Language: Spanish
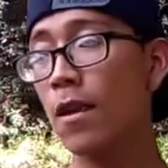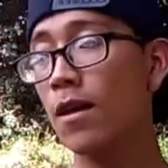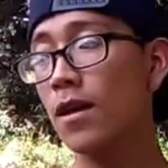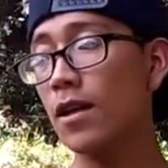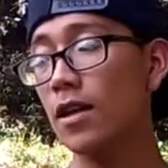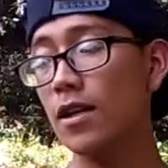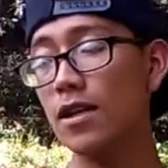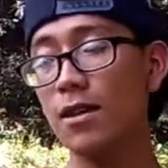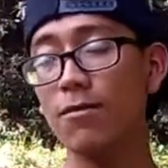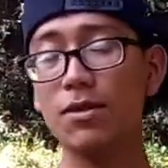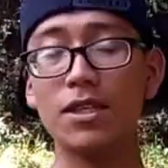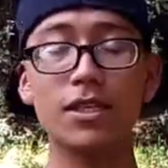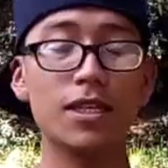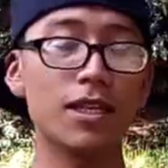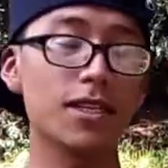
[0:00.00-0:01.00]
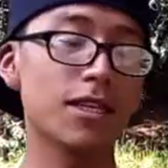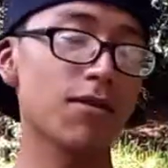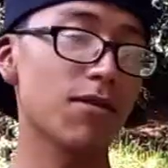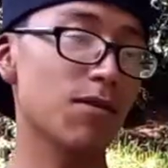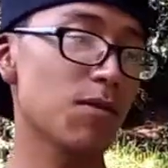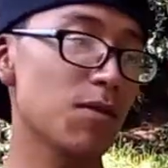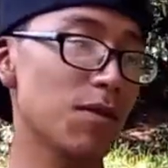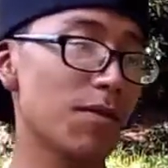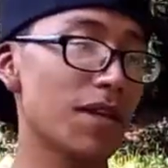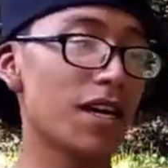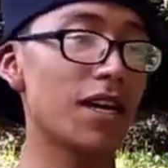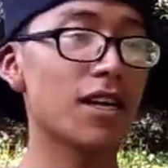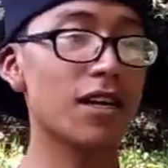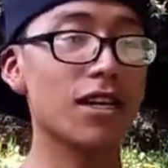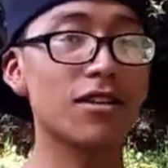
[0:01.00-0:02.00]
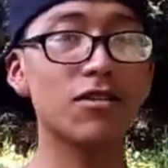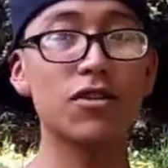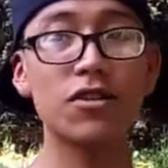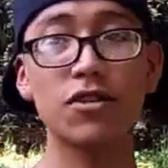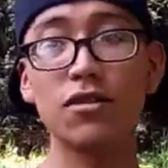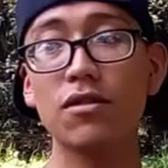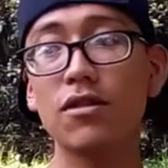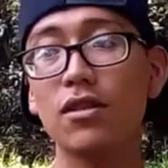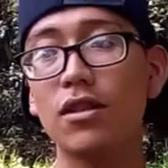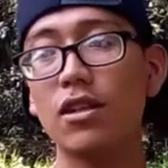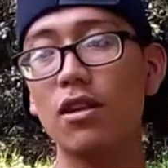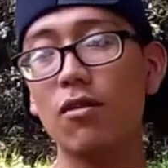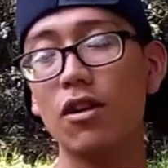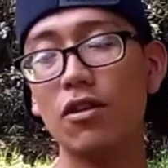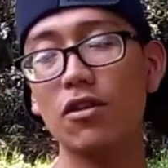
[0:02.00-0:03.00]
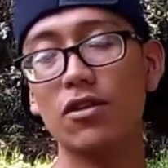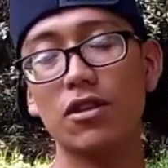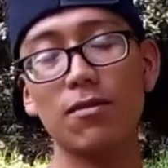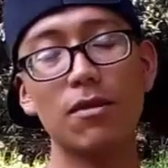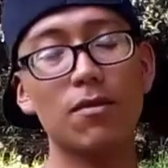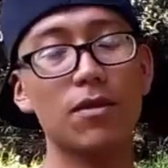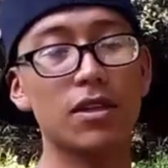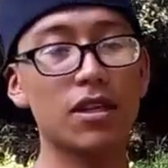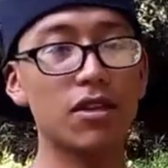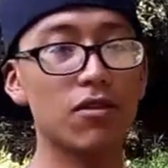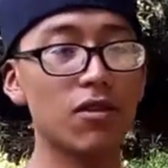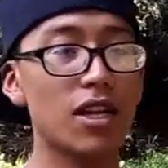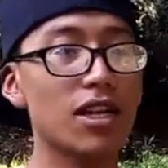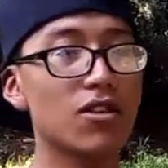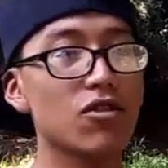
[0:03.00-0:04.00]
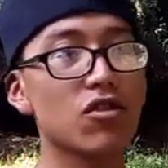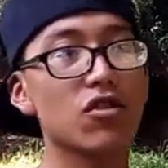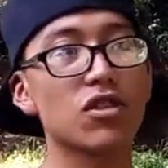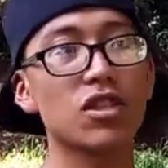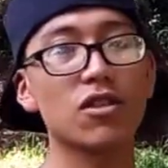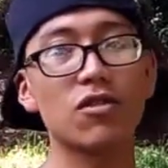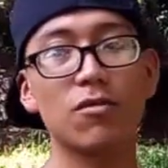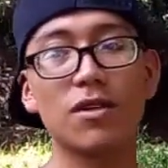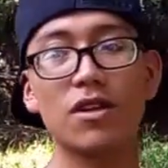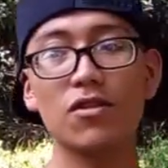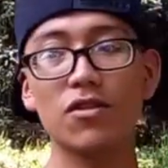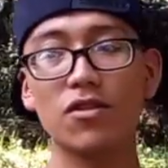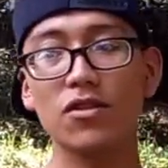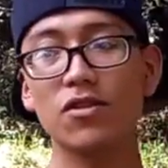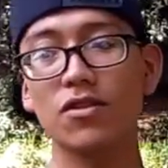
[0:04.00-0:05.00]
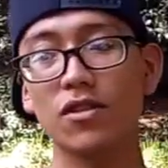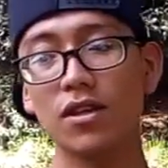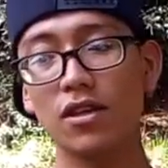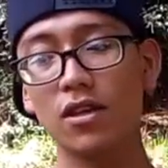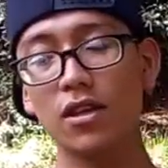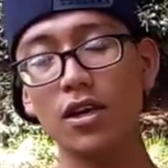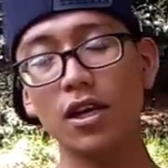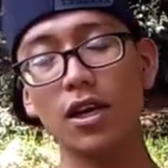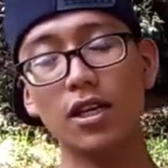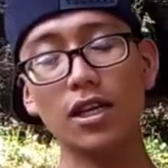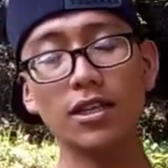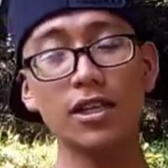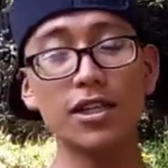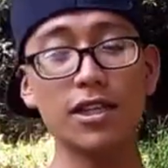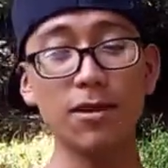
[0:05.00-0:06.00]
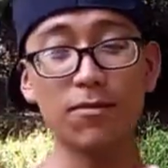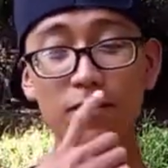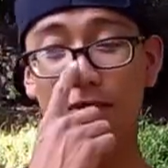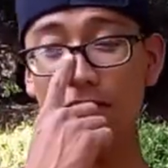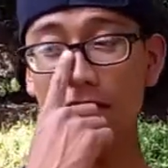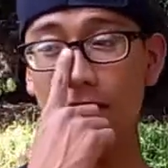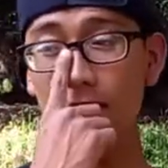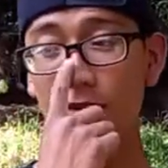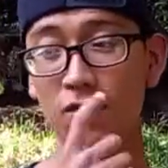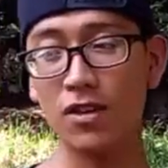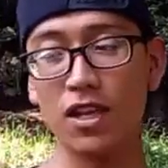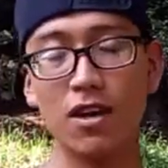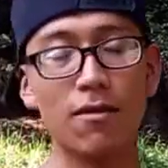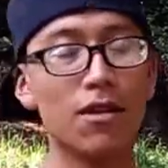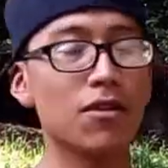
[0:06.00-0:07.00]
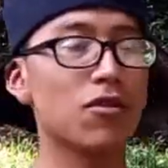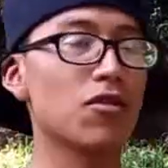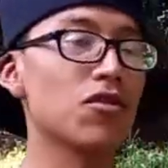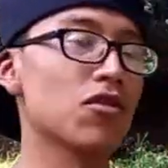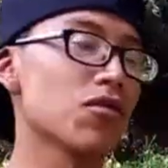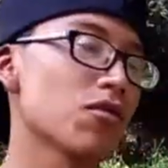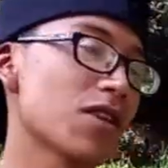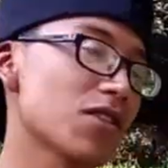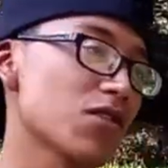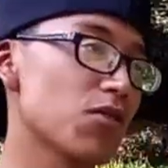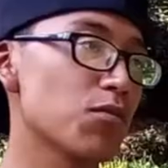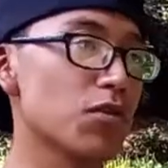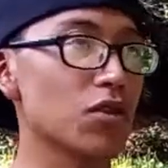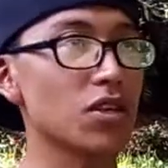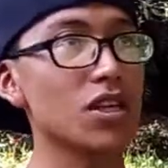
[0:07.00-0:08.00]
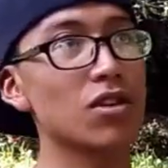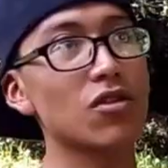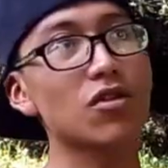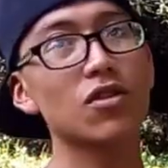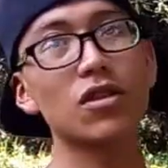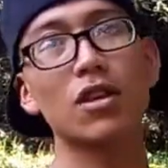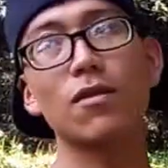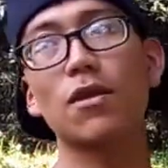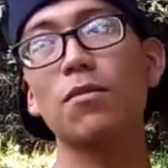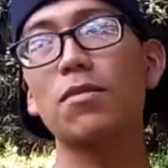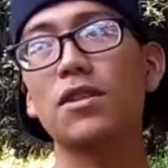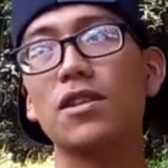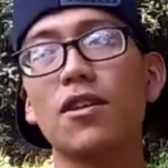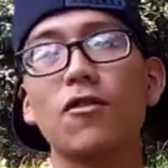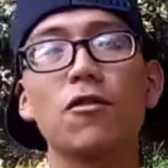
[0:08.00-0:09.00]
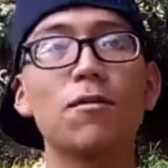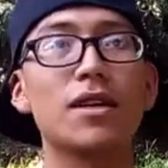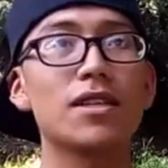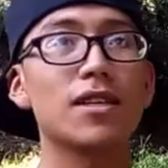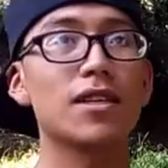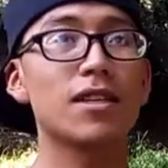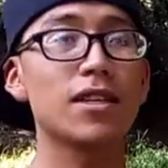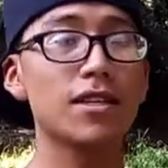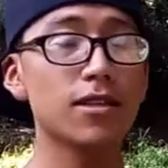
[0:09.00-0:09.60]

y empecé, esa fue mi primera canción. Luego se me presentó el Atototsi número 2. En ese tiempo ya contaba con cuatro proyectos, había empezado más antes.